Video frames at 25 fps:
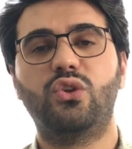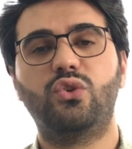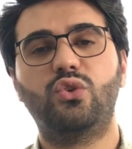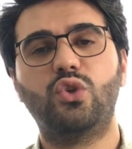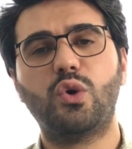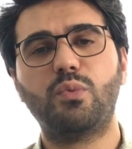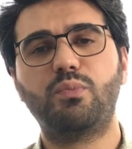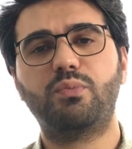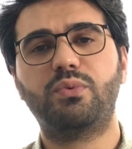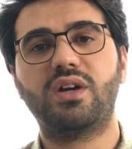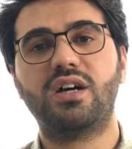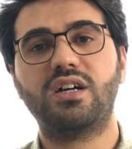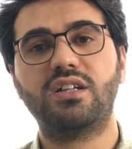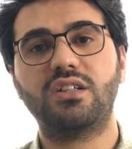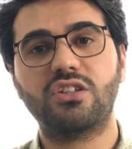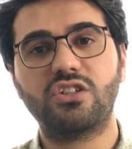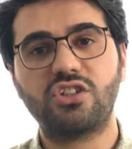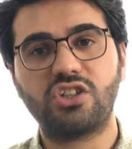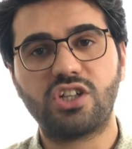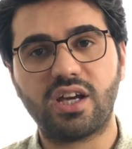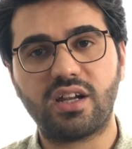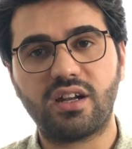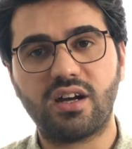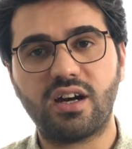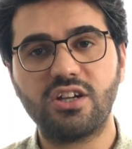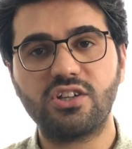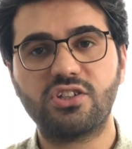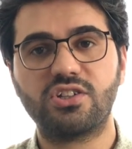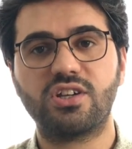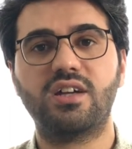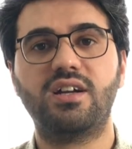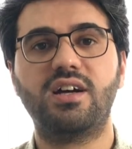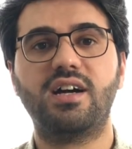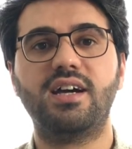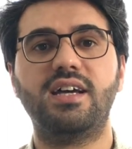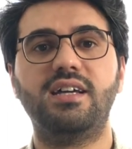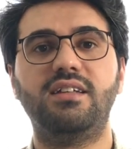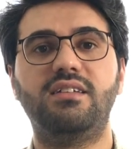toprağın şerha
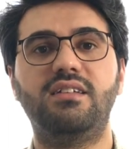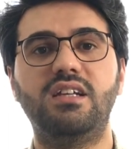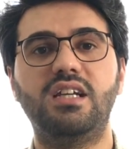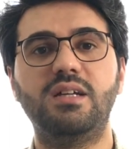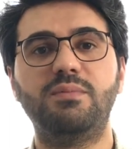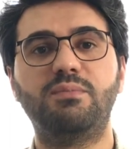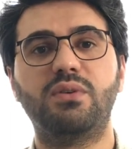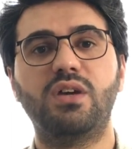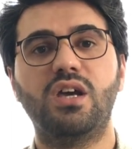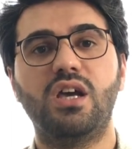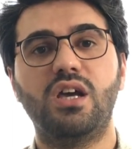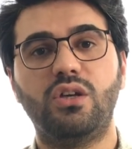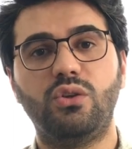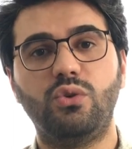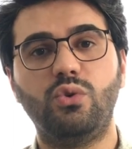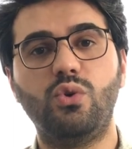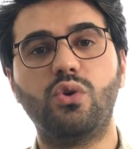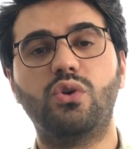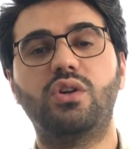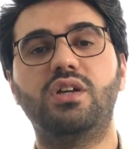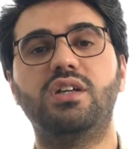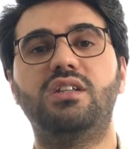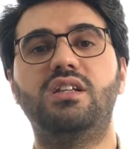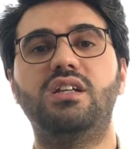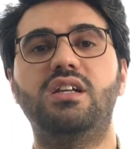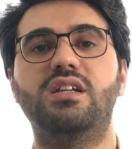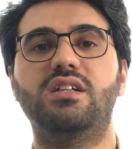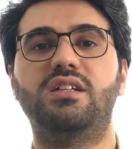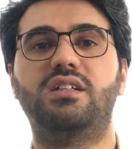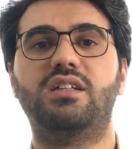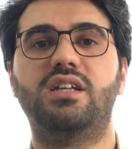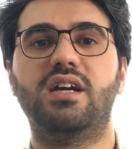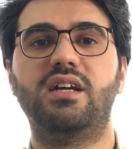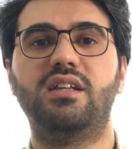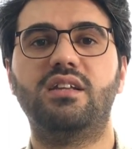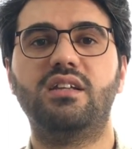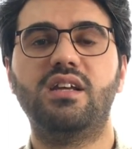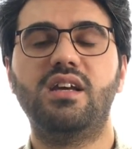şerha edilip yok
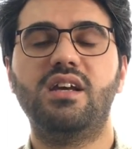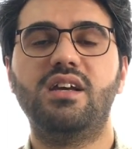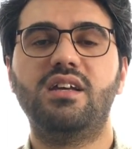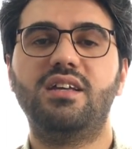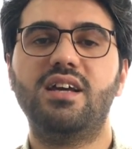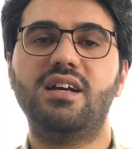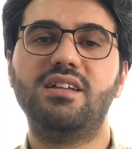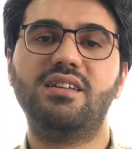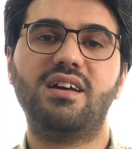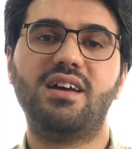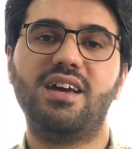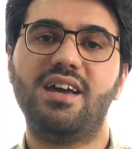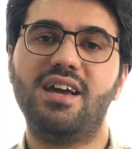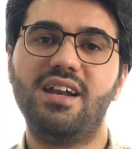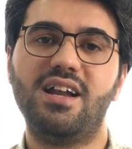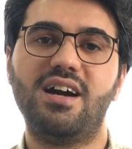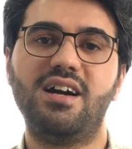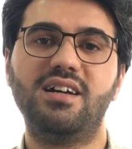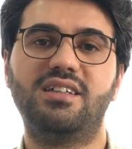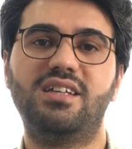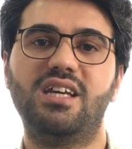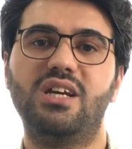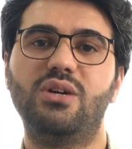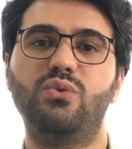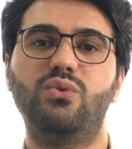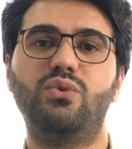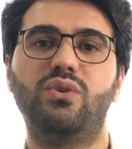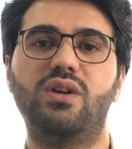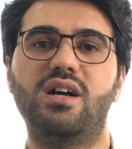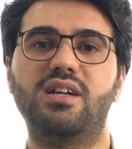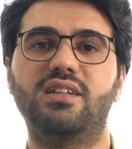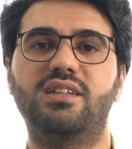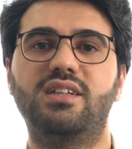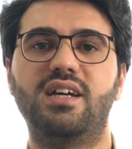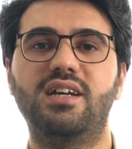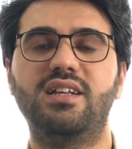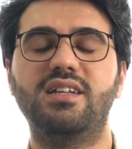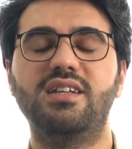edilirken ya da helake
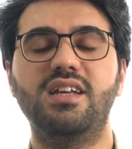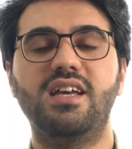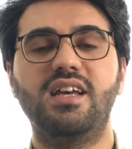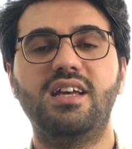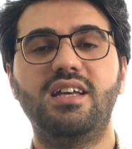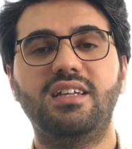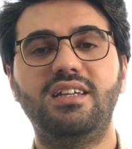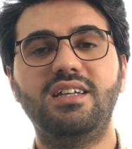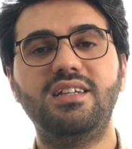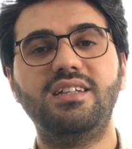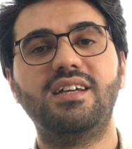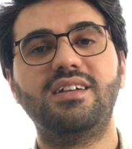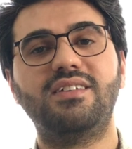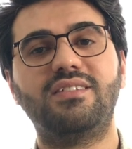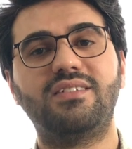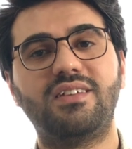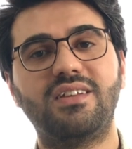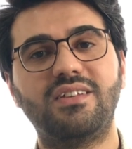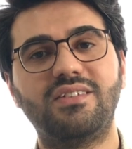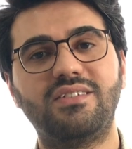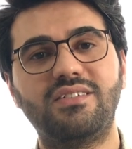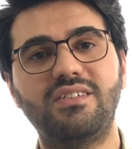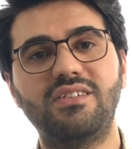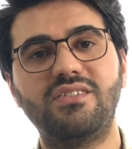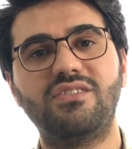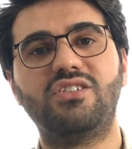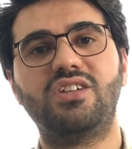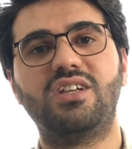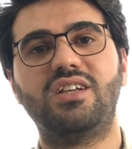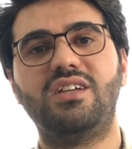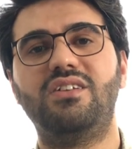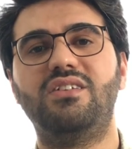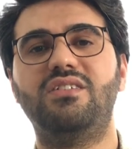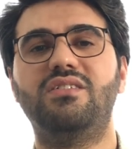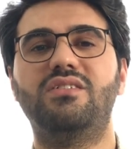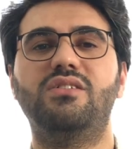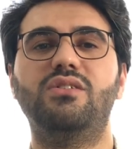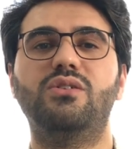uğrarken yine sessizce
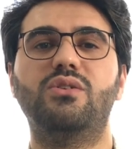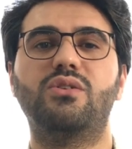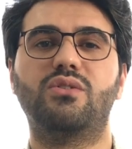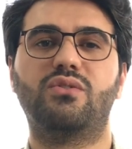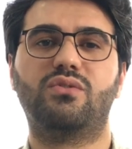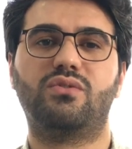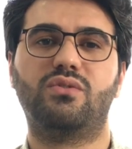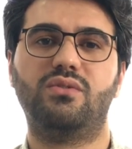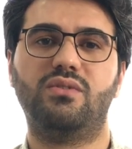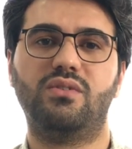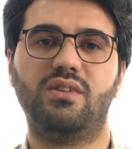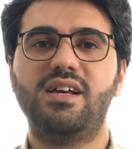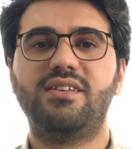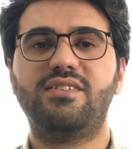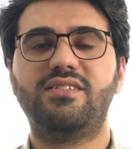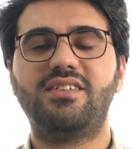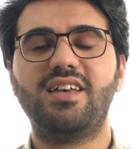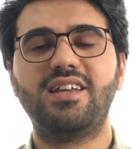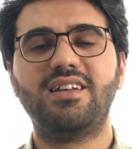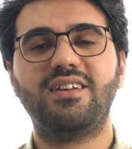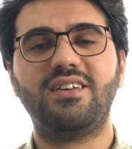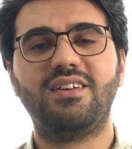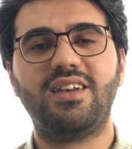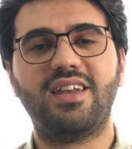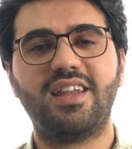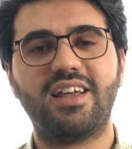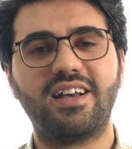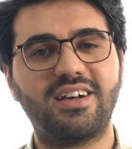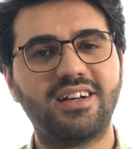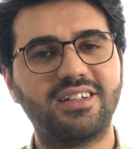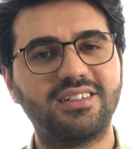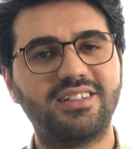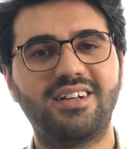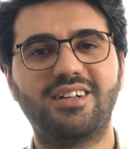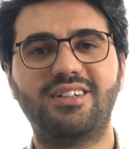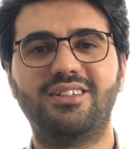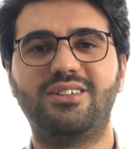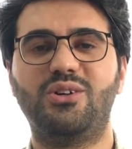izliyorsun. Sen ne
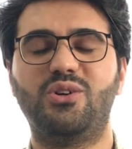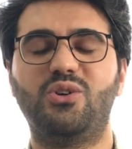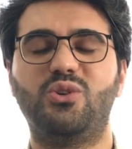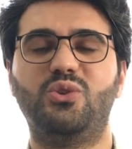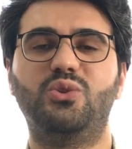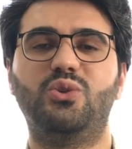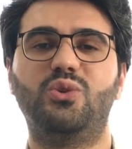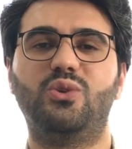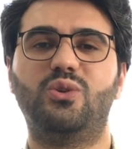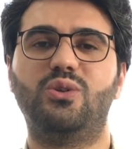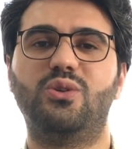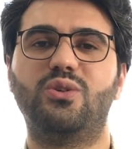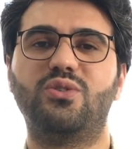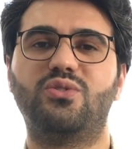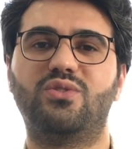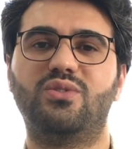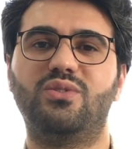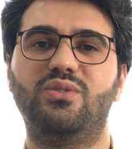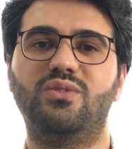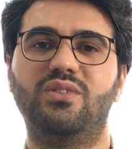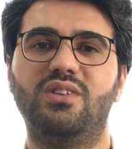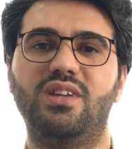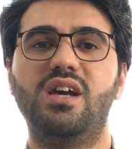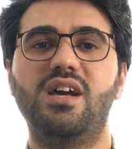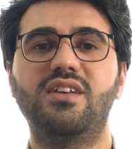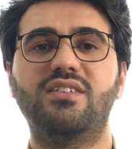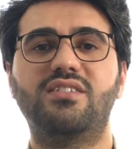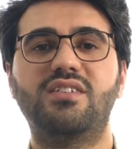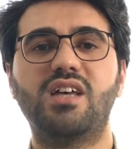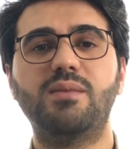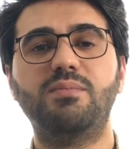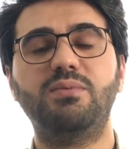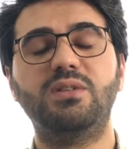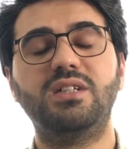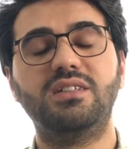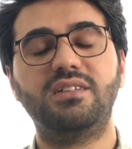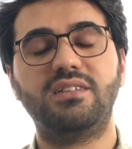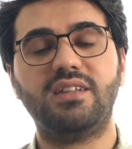kadar da onurlusun.
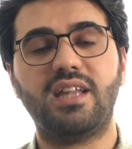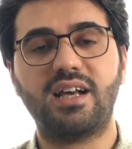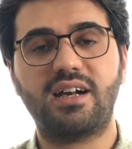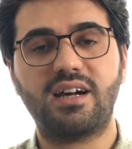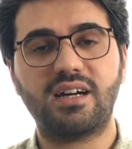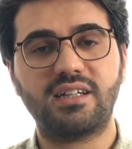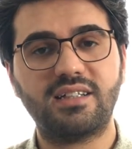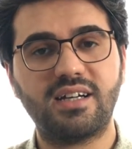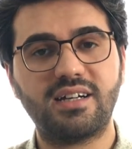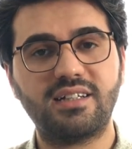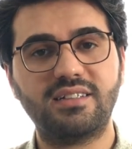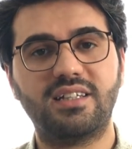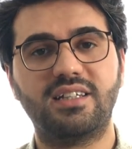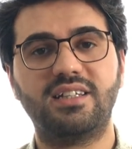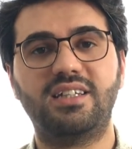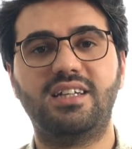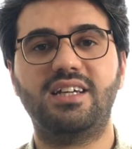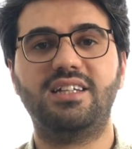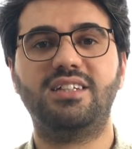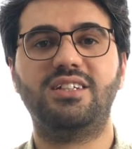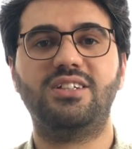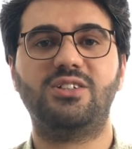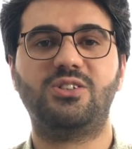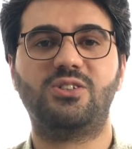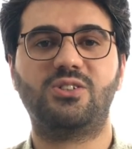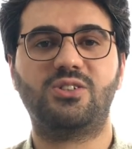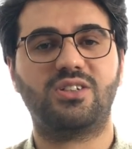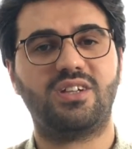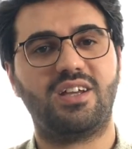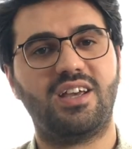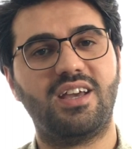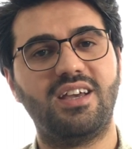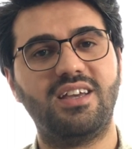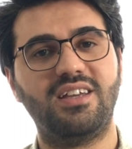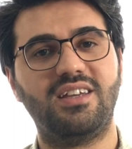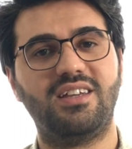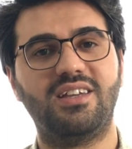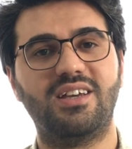Sabrın ne kadar da geniş
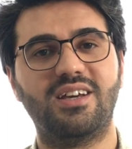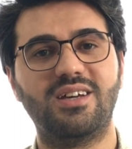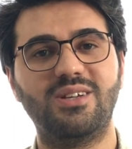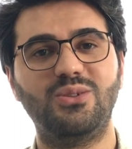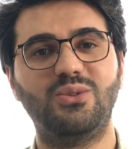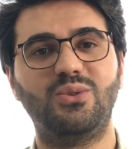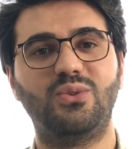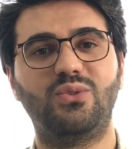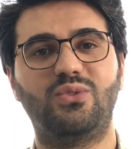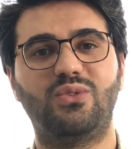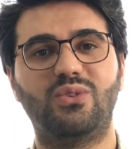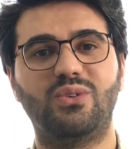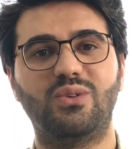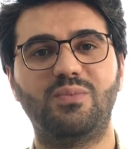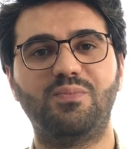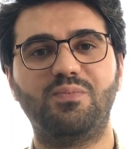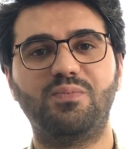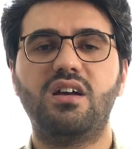ey yeryüzü.